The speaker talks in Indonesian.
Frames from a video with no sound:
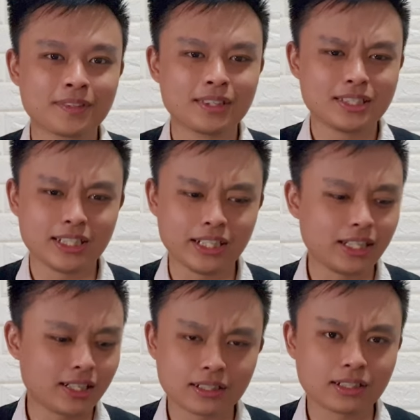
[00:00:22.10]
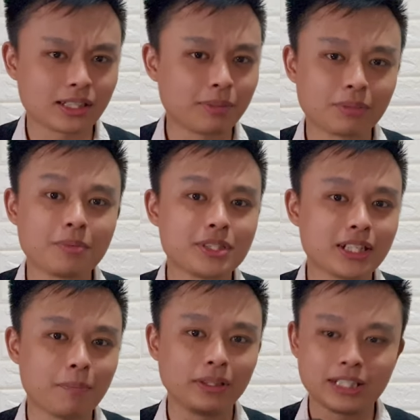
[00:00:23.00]
Jadi eh, teman-teman bisa
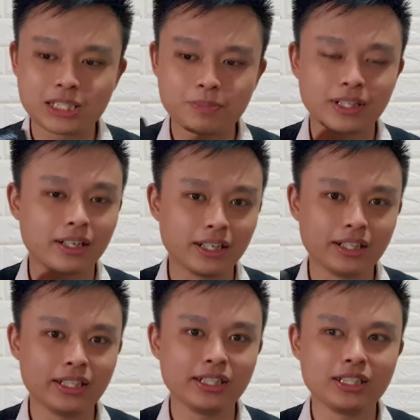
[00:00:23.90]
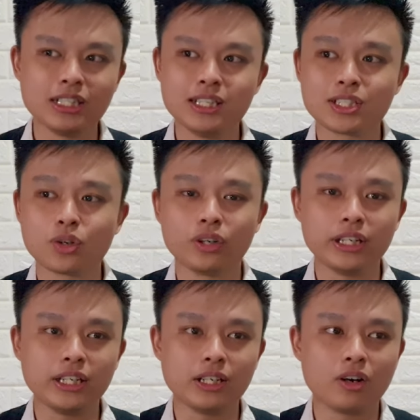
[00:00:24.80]
dapetin speaker ini di
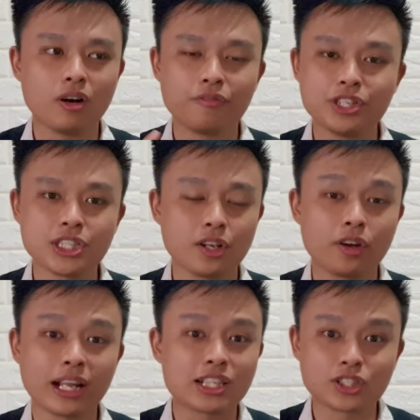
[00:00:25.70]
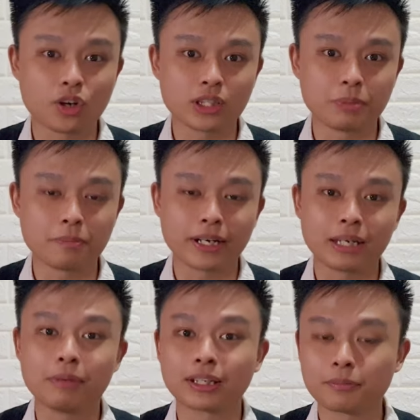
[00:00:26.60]
Sony official online store di berbagai
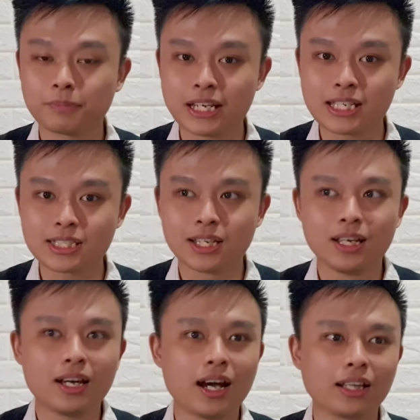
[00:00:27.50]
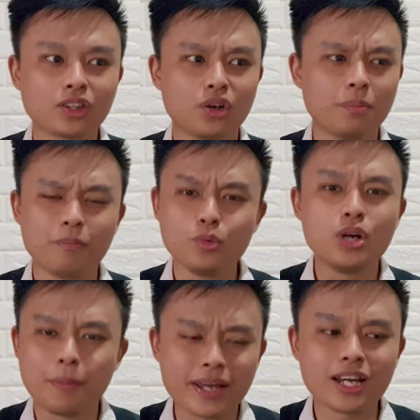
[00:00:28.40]
marketplace atau udah
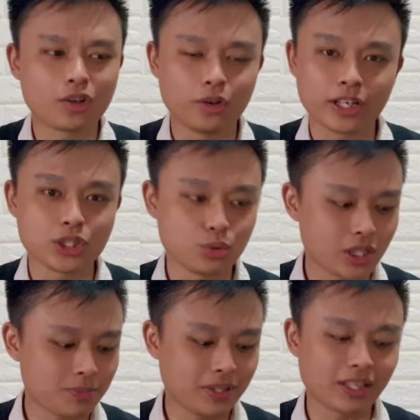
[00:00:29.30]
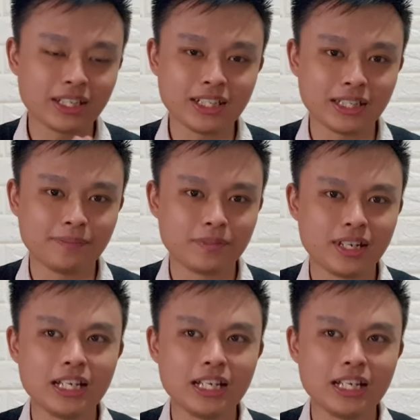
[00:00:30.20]
banyak kok yang jual speaker ini dan